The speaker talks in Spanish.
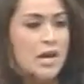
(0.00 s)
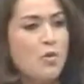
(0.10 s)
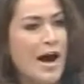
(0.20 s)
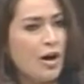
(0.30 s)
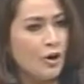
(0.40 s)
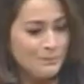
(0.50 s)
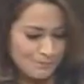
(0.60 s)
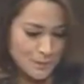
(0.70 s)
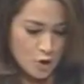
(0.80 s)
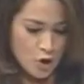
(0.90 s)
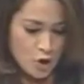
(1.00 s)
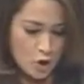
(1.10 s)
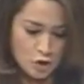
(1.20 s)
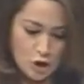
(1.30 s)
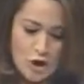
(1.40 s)
Y lo hago
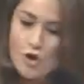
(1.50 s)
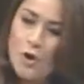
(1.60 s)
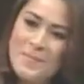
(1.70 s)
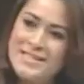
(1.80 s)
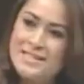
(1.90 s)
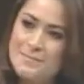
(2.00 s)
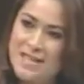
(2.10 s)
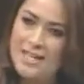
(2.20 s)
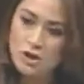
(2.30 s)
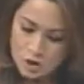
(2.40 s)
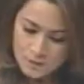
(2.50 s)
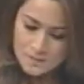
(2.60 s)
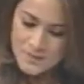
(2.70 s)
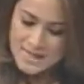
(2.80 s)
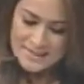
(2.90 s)
con todo
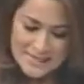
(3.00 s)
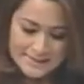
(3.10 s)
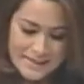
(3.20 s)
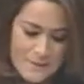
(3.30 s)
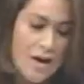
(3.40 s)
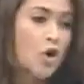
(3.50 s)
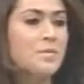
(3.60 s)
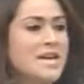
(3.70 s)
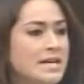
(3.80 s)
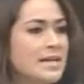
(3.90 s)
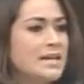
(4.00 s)
convencimiento del trabajo bien